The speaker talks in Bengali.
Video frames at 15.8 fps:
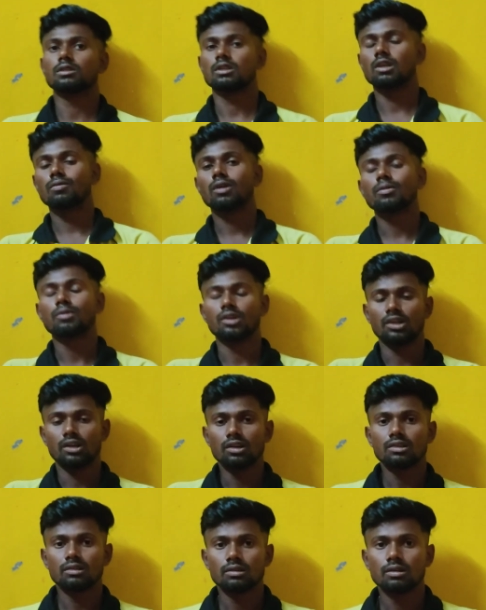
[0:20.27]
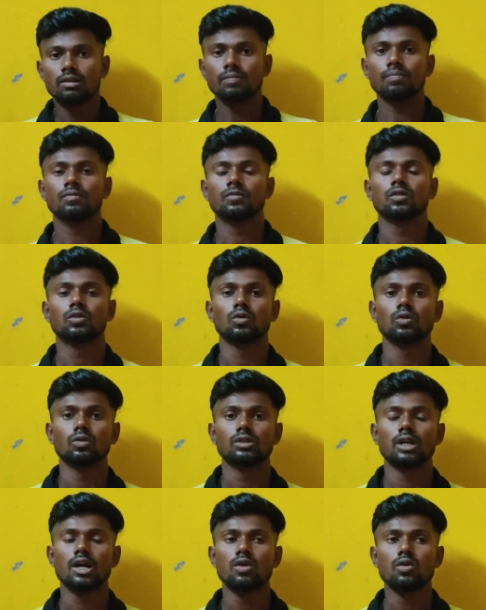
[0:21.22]
সিলভার মেডেল তো
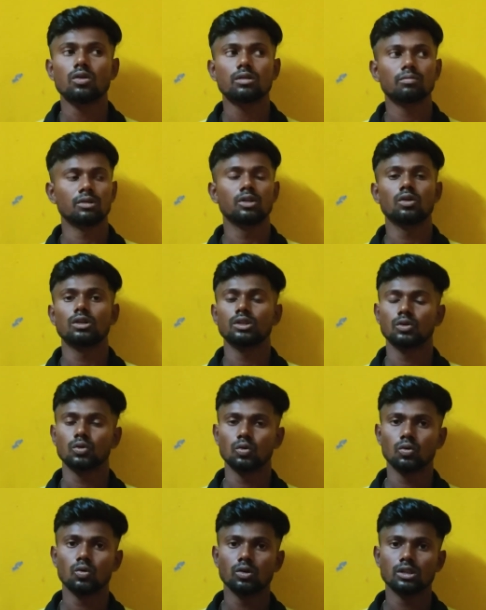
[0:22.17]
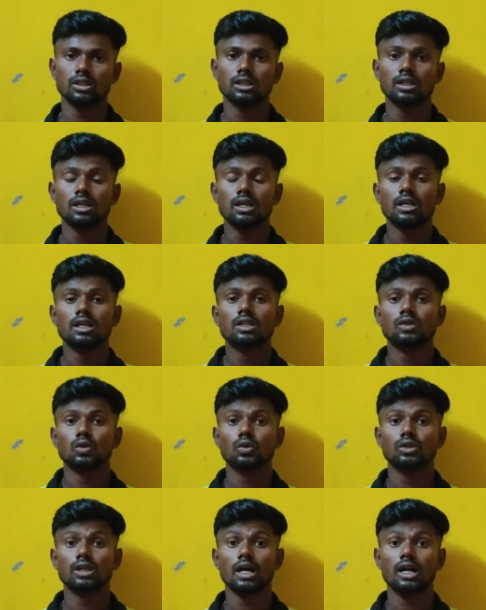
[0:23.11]
যাই হোক ভিডিওটি শুরু করছি
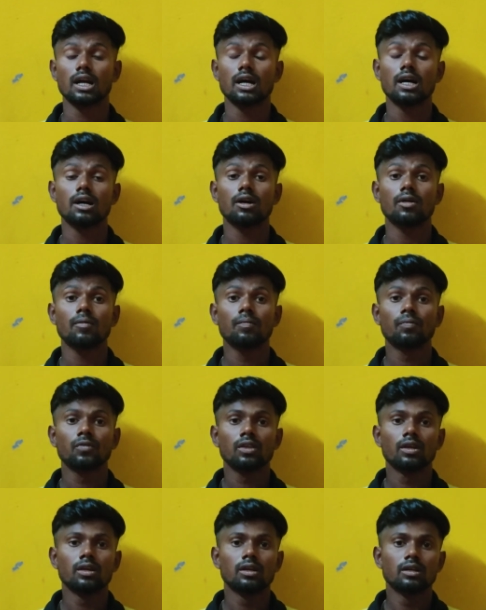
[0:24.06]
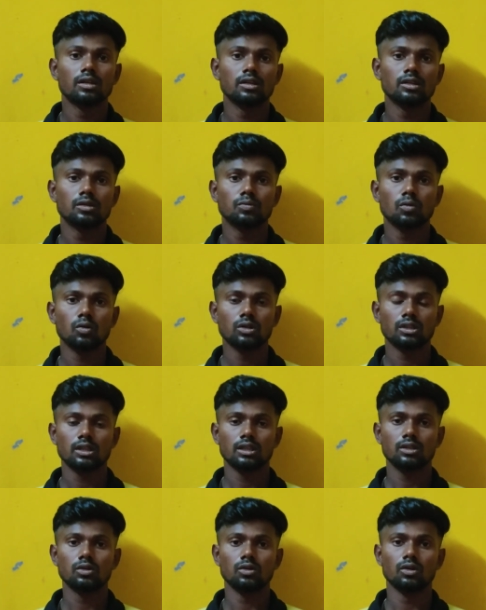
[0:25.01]
তো যারা
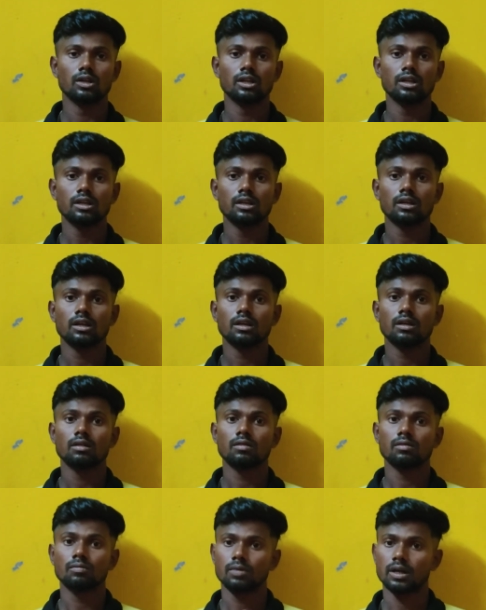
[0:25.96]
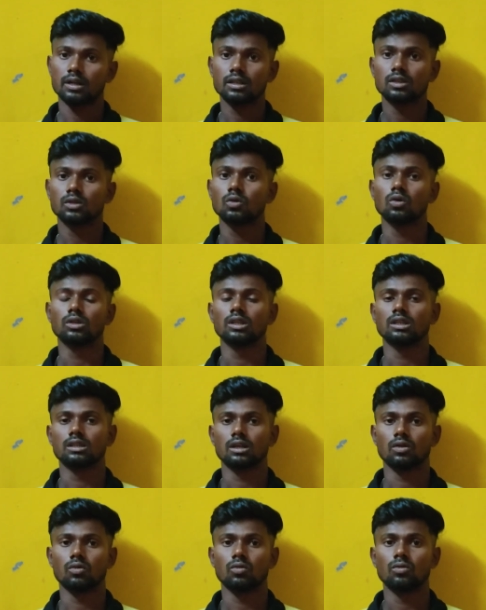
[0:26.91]
স্পোর্টসের জন্যে প্র্যাকটিস করতে
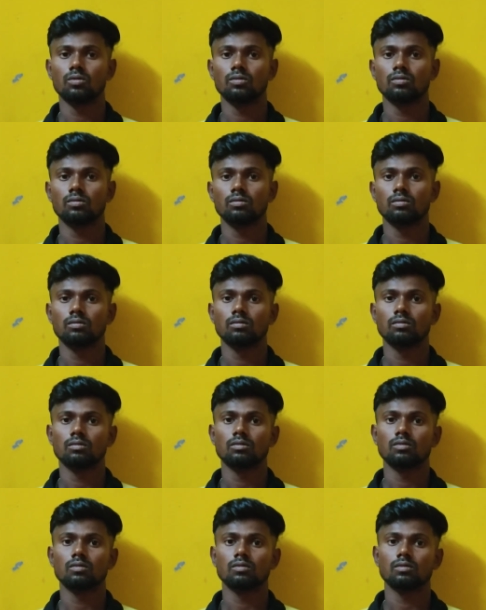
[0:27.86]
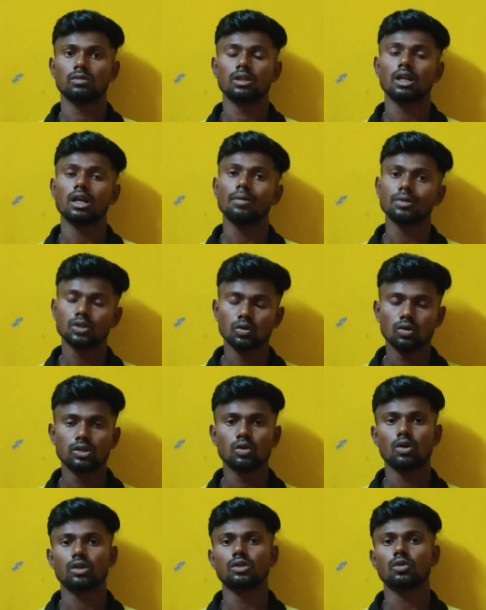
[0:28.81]
চাও তারা আমার সঙ্গে
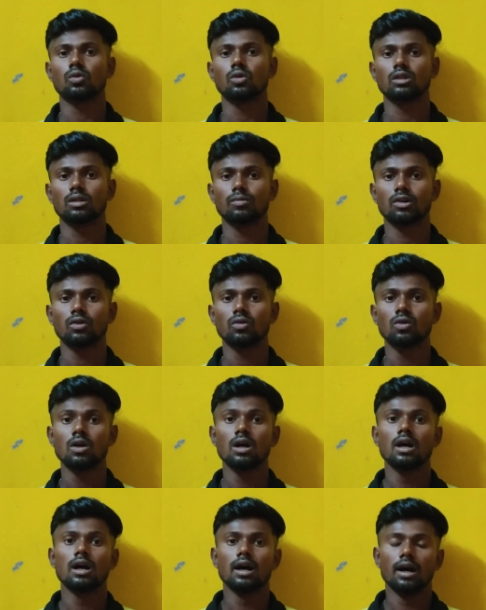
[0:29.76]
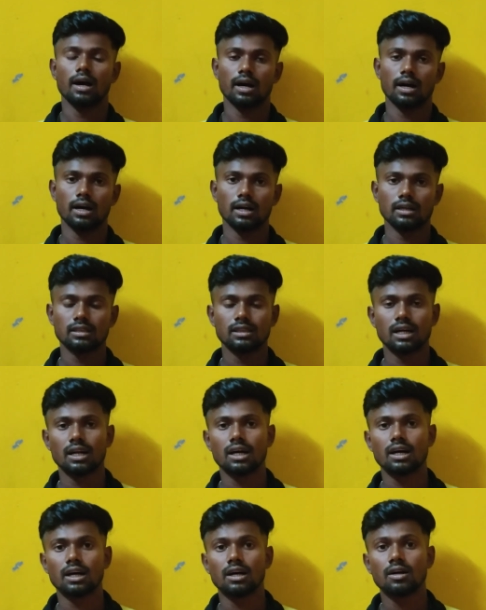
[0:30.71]
যোগাযোগ করতে পারো আর
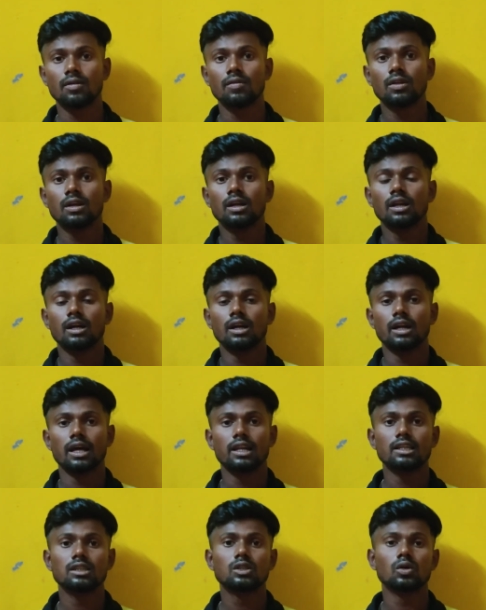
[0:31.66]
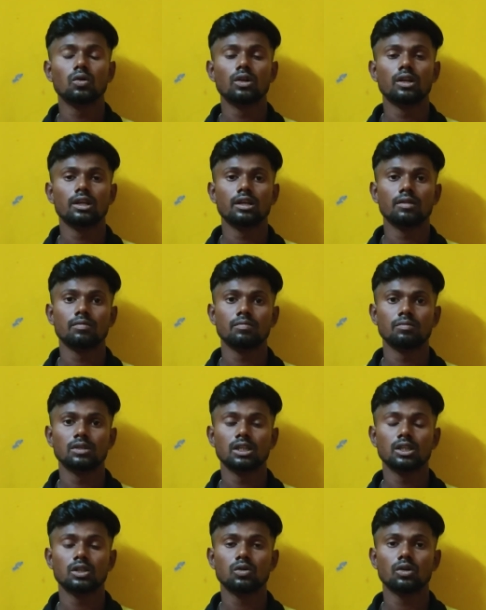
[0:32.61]
যারা র্যালির জন্যে
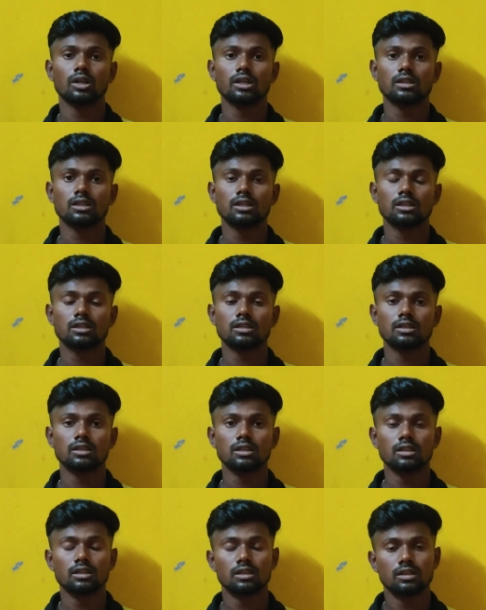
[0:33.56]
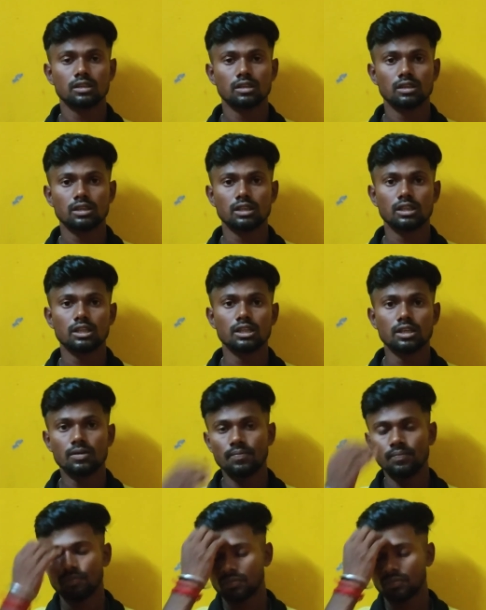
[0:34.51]
বিশেষ করে এসএসসি জিডি